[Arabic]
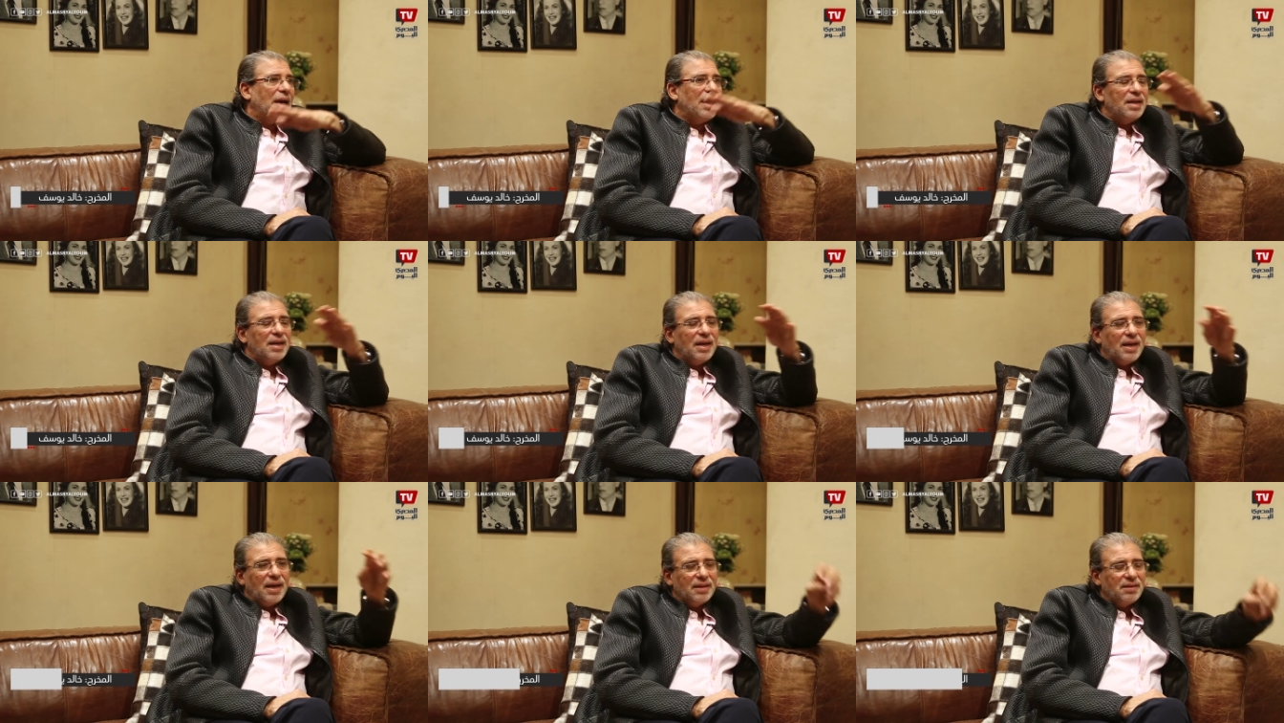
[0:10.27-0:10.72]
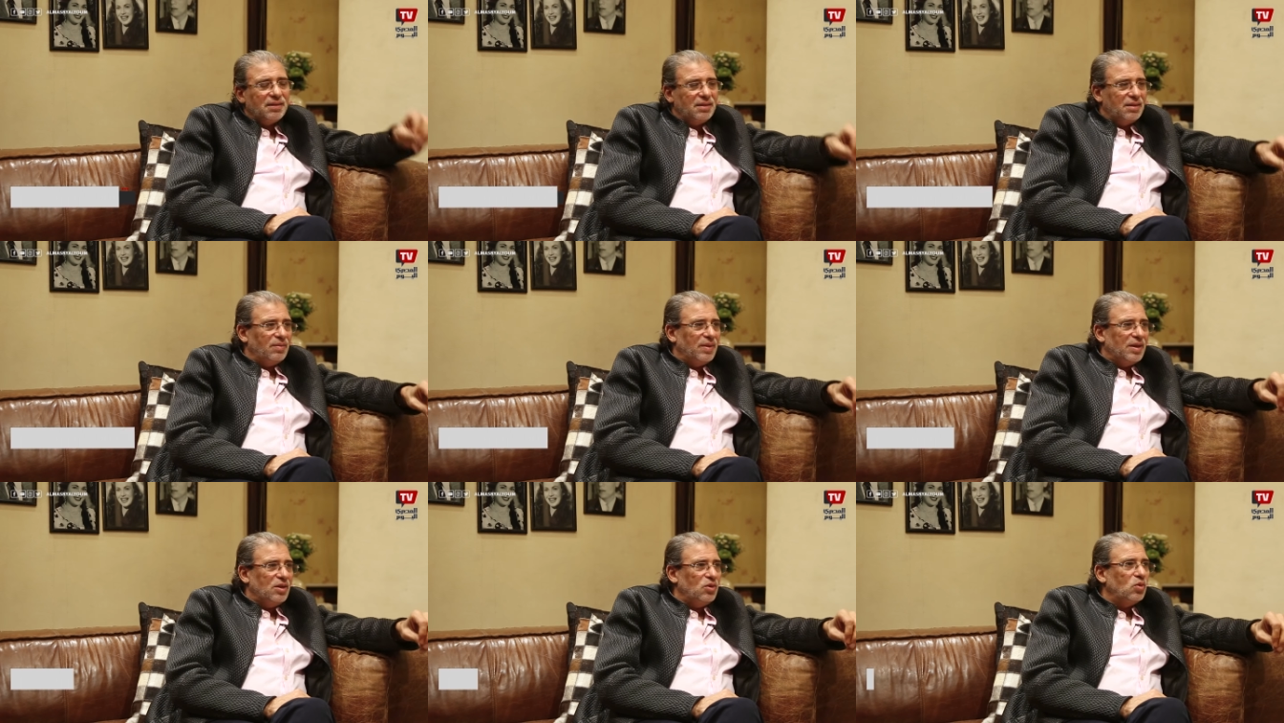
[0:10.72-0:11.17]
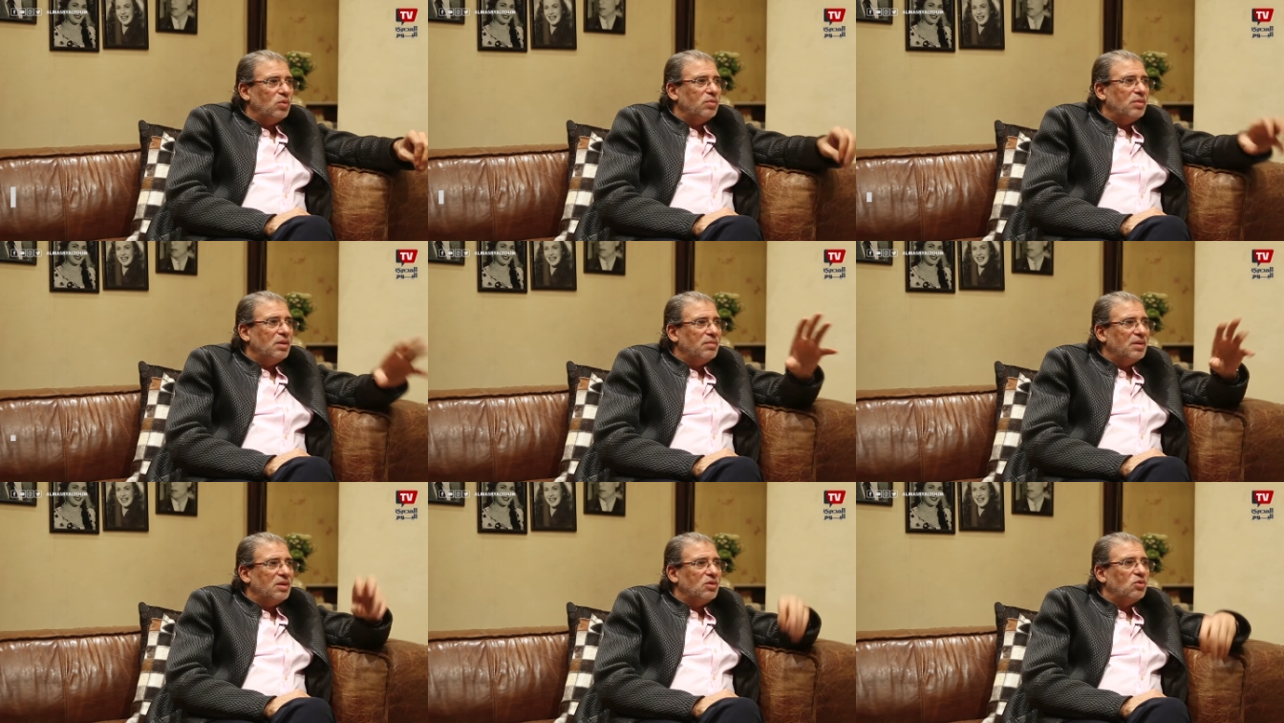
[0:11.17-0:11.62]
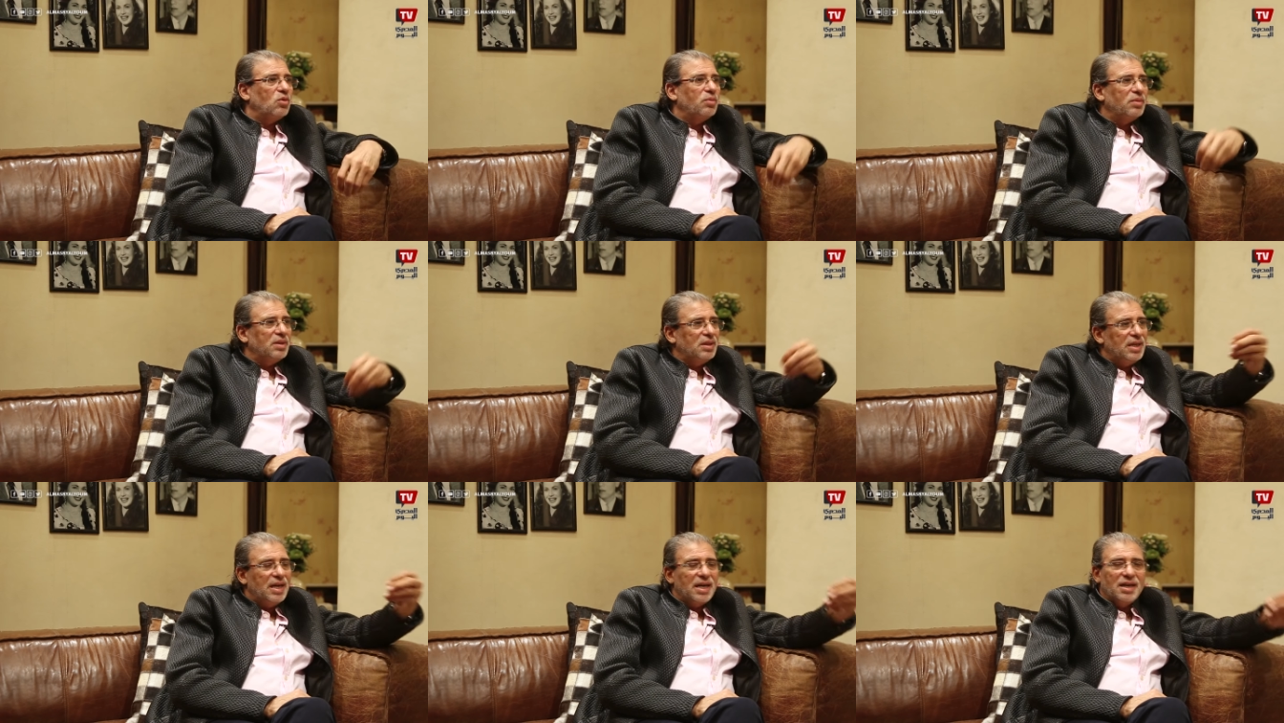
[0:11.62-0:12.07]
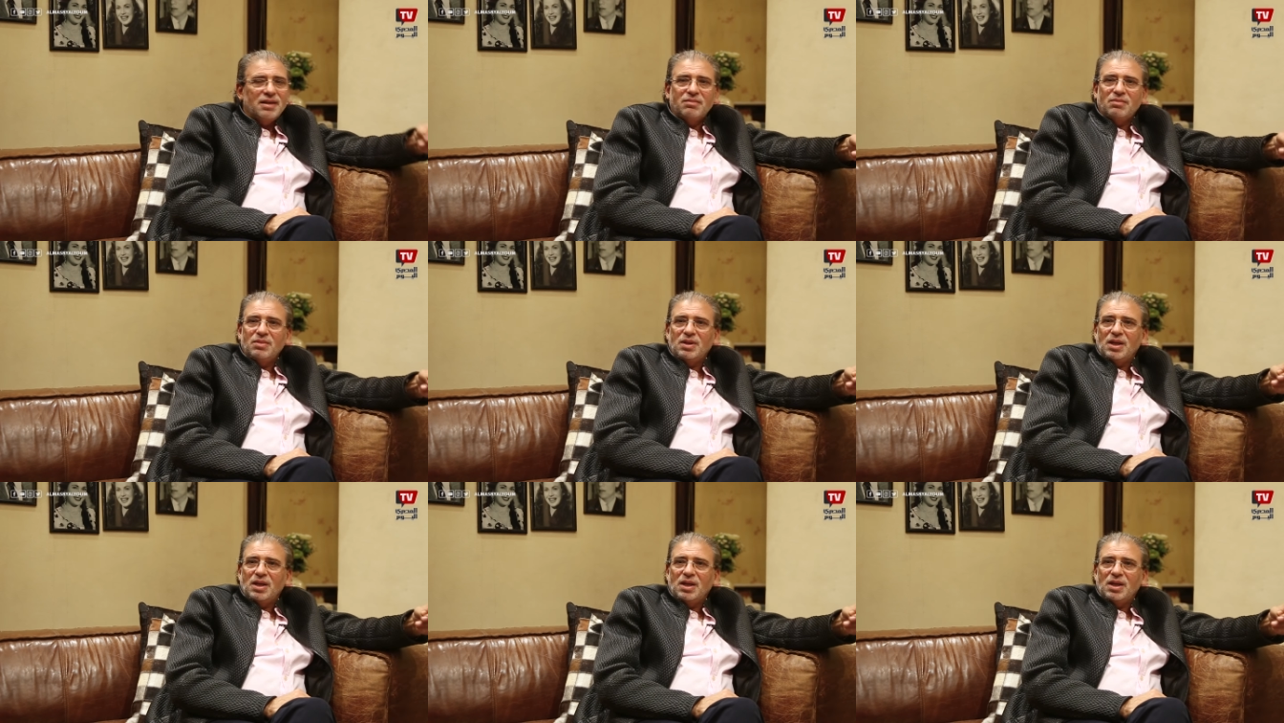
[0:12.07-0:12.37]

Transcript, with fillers: انا خدت بيومي من كوميديان